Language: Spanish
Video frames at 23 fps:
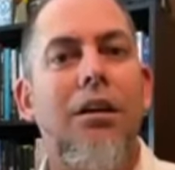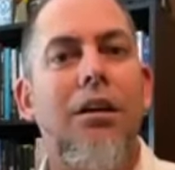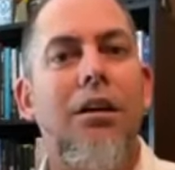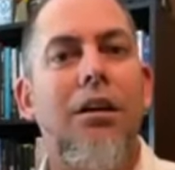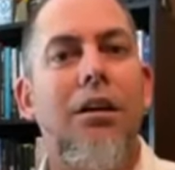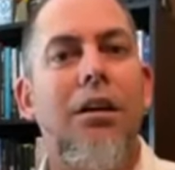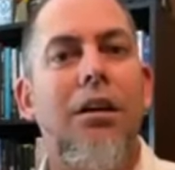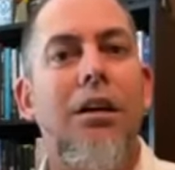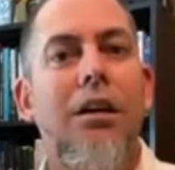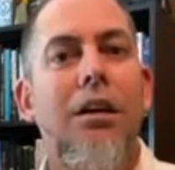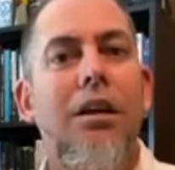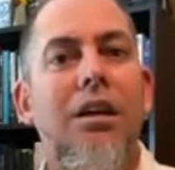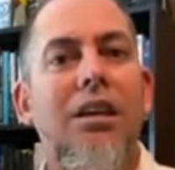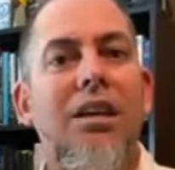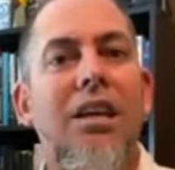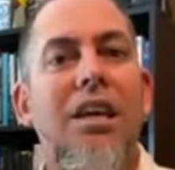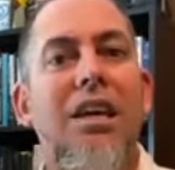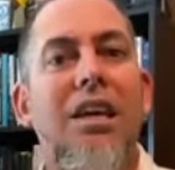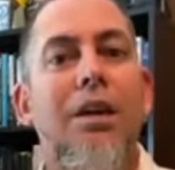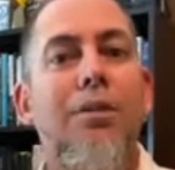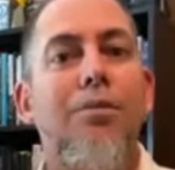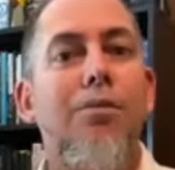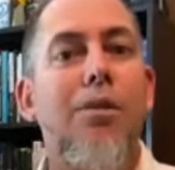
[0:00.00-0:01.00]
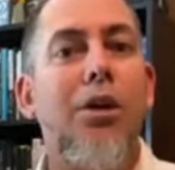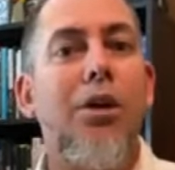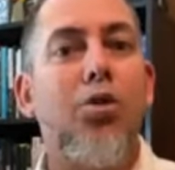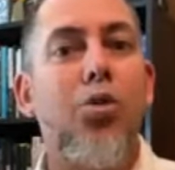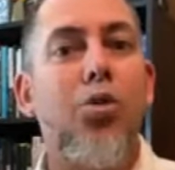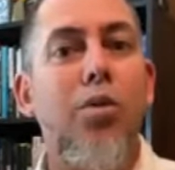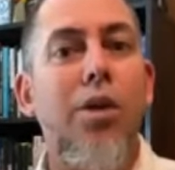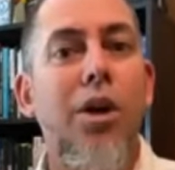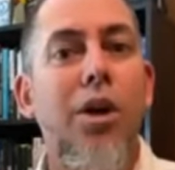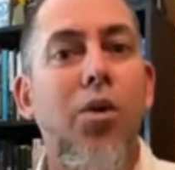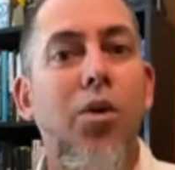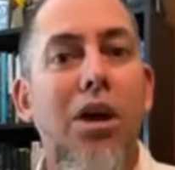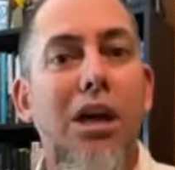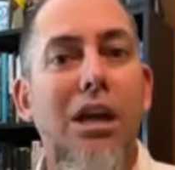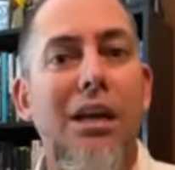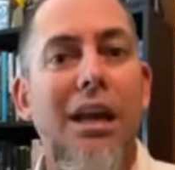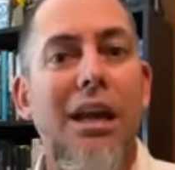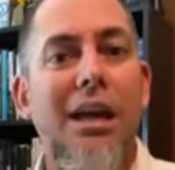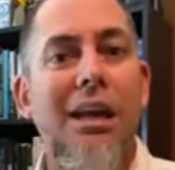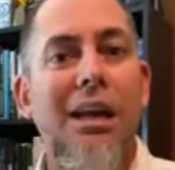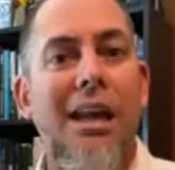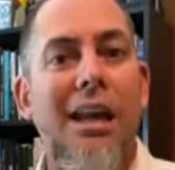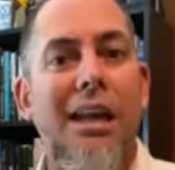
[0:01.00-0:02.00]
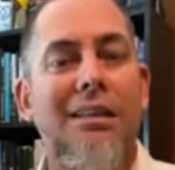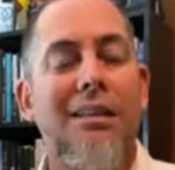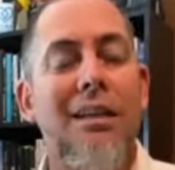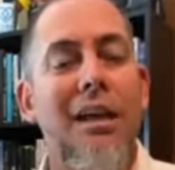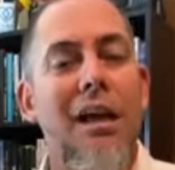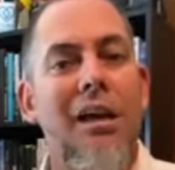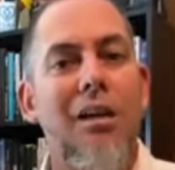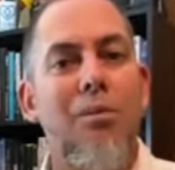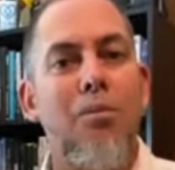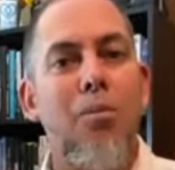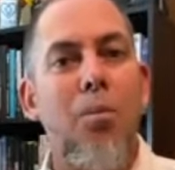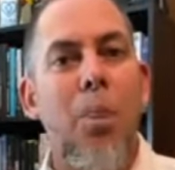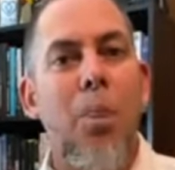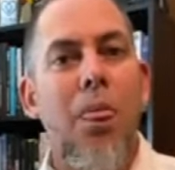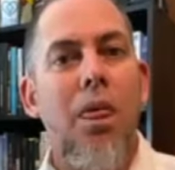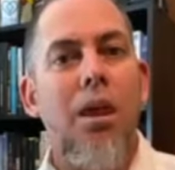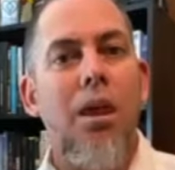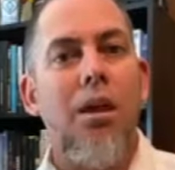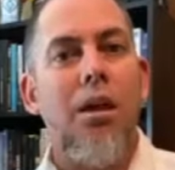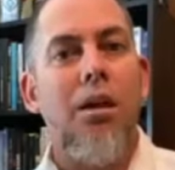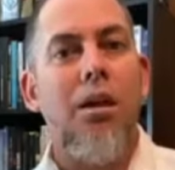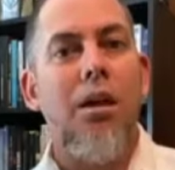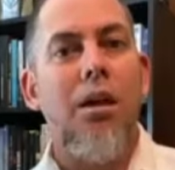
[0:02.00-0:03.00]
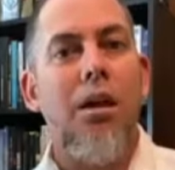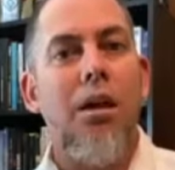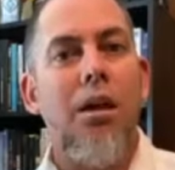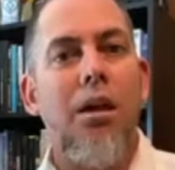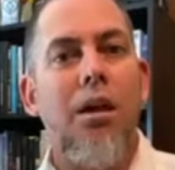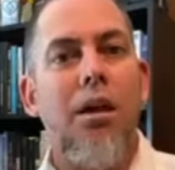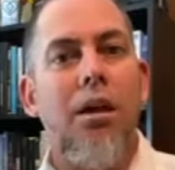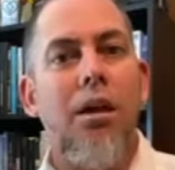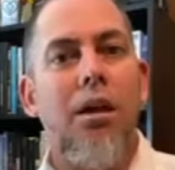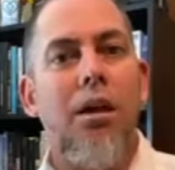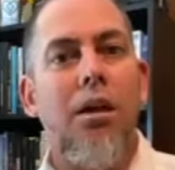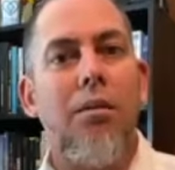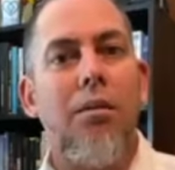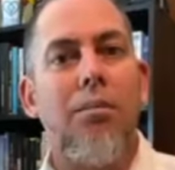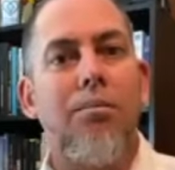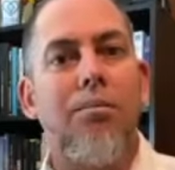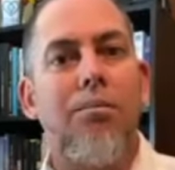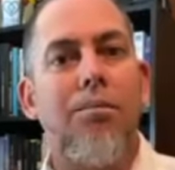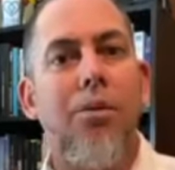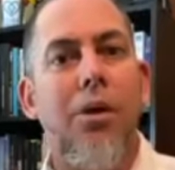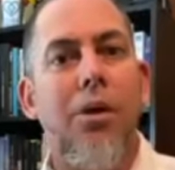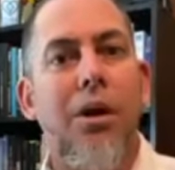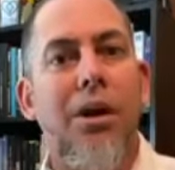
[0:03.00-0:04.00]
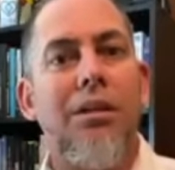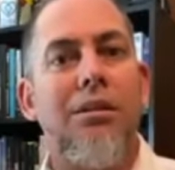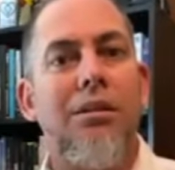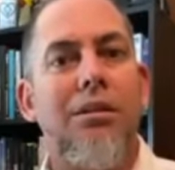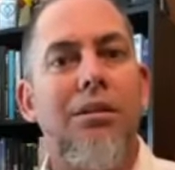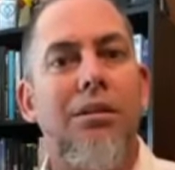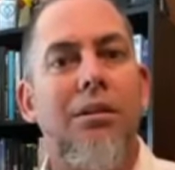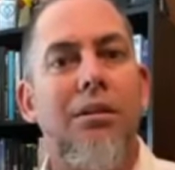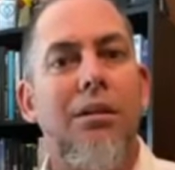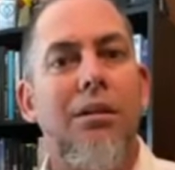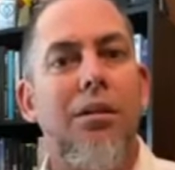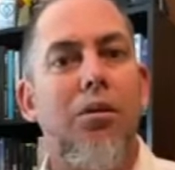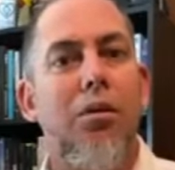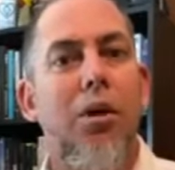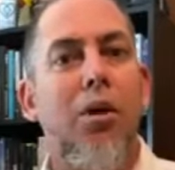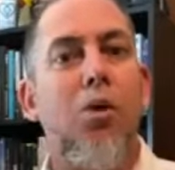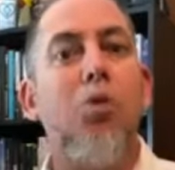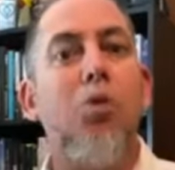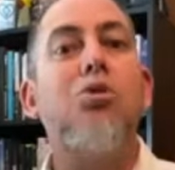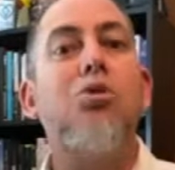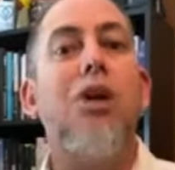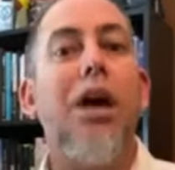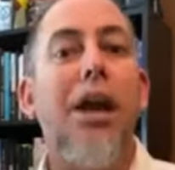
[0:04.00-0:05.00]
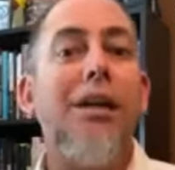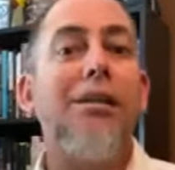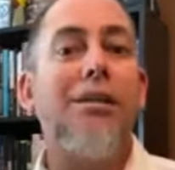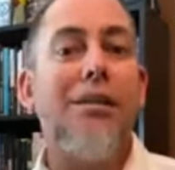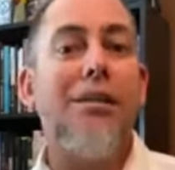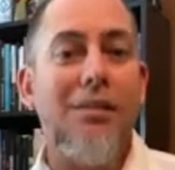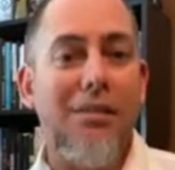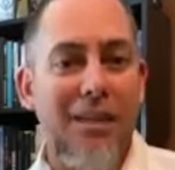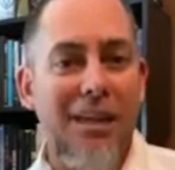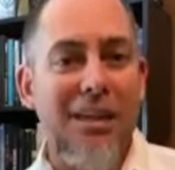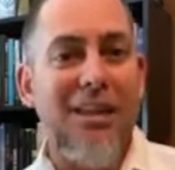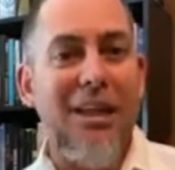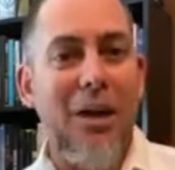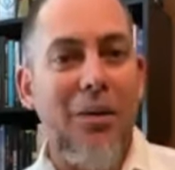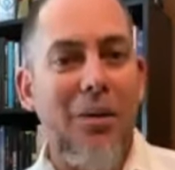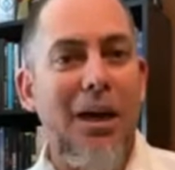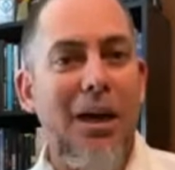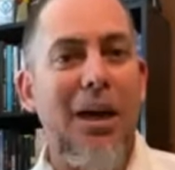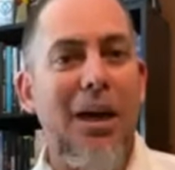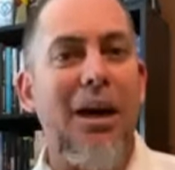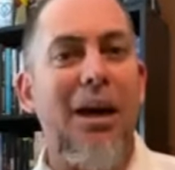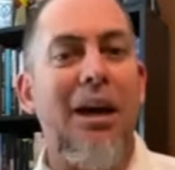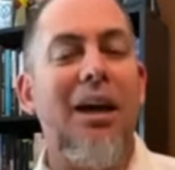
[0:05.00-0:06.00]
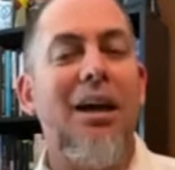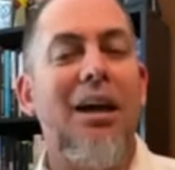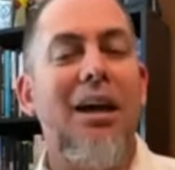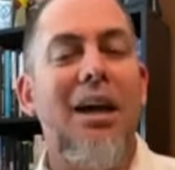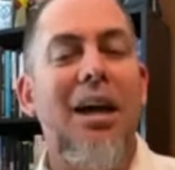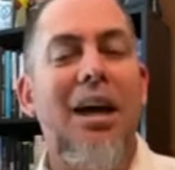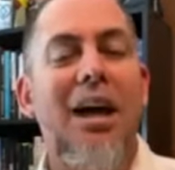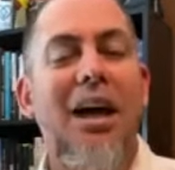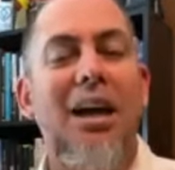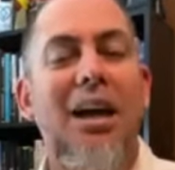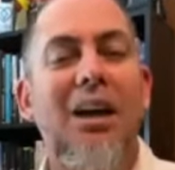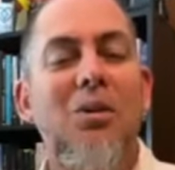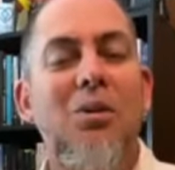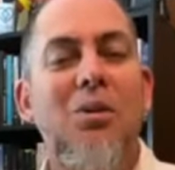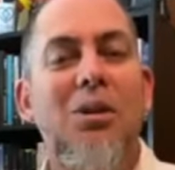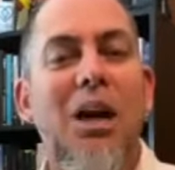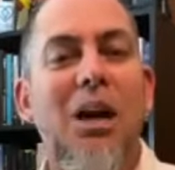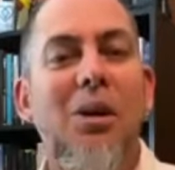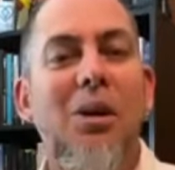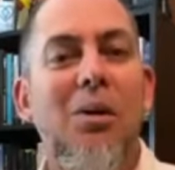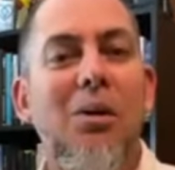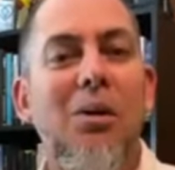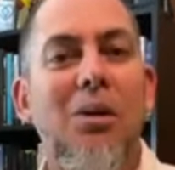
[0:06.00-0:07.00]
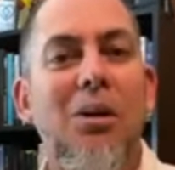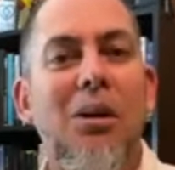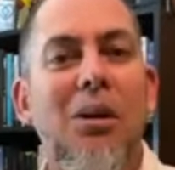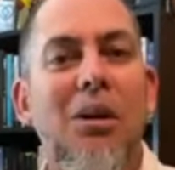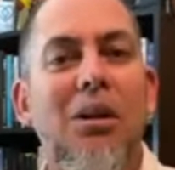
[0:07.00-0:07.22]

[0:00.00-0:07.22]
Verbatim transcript: Y quienes estuvieron hoy en la iglesia, eh, pues lo escucharán, si se atreven a, escucharlo,